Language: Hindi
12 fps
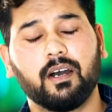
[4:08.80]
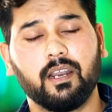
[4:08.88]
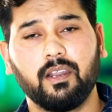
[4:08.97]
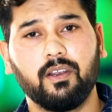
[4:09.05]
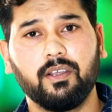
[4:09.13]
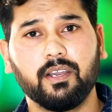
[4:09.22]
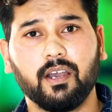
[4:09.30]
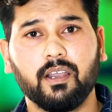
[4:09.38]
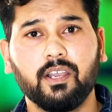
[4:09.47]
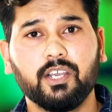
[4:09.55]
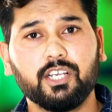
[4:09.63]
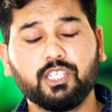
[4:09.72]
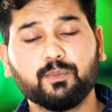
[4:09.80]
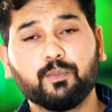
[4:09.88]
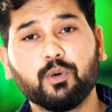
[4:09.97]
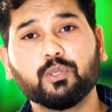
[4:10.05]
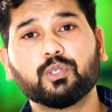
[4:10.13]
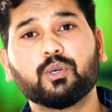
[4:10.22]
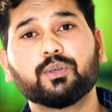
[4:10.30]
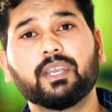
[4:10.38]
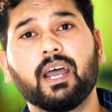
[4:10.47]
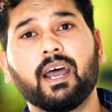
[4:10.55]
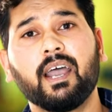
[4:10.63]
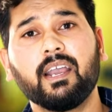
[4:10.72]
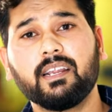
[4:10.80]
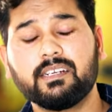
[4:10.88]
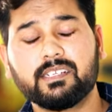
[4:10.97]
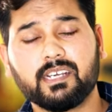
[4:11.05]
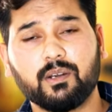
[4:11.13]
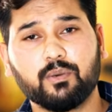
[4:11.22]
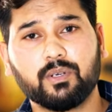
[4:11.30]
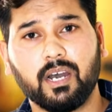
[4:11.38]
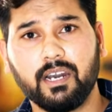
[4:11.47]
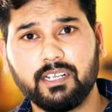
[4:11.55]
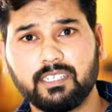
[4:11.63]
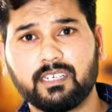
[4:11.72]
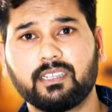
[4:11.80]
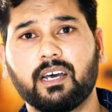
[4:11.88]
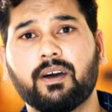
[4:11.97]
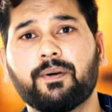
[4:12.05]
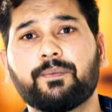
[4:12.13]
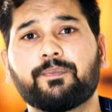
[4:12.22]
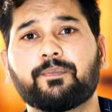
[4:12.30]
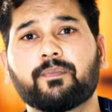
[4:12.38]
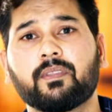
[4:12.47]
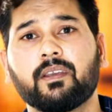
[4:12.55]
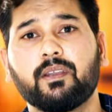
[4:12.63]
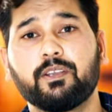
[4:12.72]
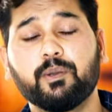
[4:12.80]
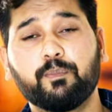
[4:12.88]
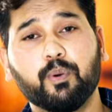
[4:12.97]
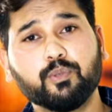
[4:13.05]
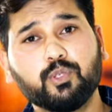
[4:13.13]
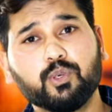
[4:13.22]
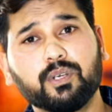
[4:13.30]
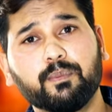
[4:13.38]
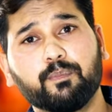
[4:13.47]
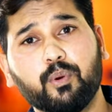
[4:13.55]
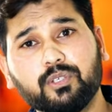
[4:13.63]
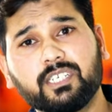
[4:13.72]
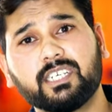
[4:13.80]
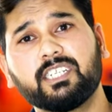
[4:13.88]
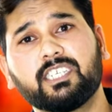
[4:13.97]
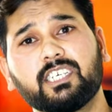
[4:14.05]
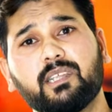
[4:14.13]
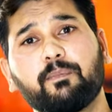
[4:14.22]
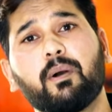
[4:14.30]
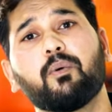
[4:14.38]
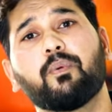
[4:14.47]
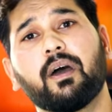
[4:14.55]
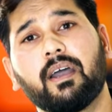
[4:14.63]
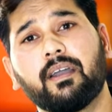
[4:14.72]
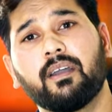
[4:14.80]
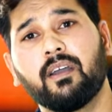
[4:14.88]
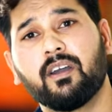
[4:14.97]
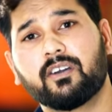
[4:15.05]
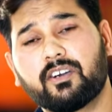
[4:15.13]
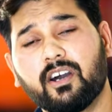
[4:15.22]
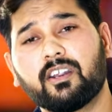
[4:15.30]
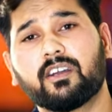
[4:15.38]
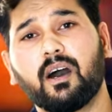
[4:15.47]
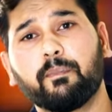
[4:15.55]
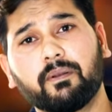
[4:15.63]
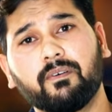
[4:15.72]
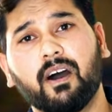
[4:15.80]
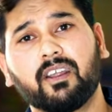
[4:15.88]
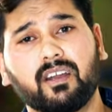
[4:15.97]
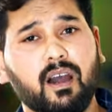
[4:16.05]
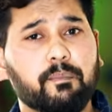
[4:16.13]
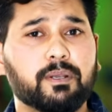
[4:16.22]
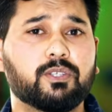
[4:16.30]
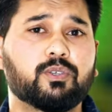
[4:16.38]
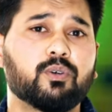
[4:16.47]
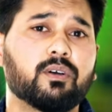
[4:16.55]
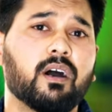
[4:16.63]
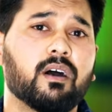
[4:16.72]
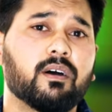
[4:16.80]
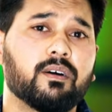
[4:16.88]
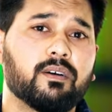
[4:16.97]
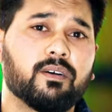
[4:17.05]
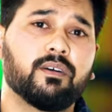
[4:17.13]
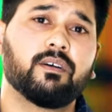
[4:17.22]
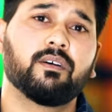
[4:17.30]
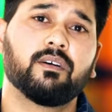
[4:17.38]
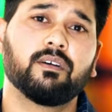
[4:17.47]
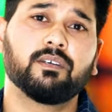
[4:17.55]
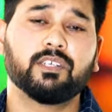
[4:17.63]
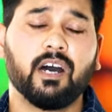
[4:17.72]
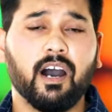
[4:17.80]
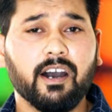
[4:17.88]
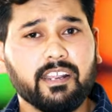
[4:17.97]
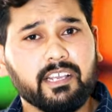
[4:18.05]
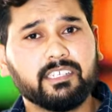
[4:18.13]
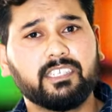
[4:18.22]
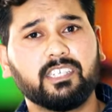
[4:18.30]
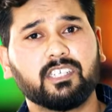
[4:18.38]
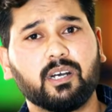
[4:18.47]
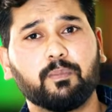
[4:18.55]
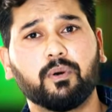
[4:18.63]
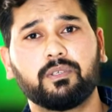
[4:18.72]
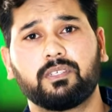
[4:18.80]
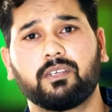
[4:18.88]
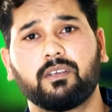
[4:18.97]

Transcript: लिया इस बोझ को क्या है इंसान उठा नहीं सकता ये बोझों के बोझ के नीचे दबा हुआ है घर का परिवार का बच्चों का हर एक चीज़ का बोझ